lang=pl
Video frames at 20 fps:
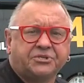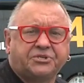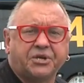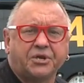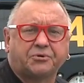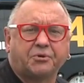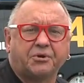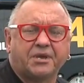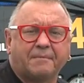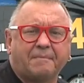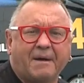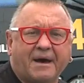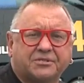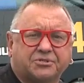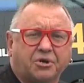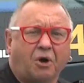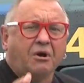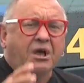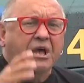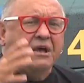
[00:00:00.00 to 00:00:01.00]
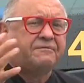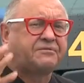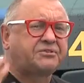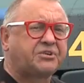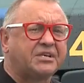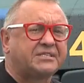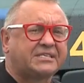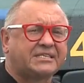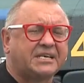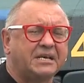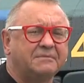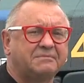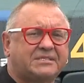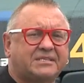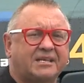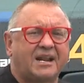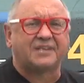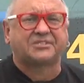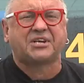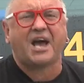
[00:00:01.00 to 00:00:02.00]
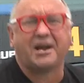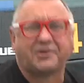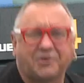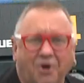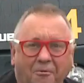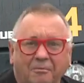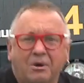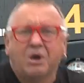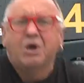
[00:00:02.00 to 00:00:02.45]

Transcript: dziękuję bardzo wszystkim strażakom,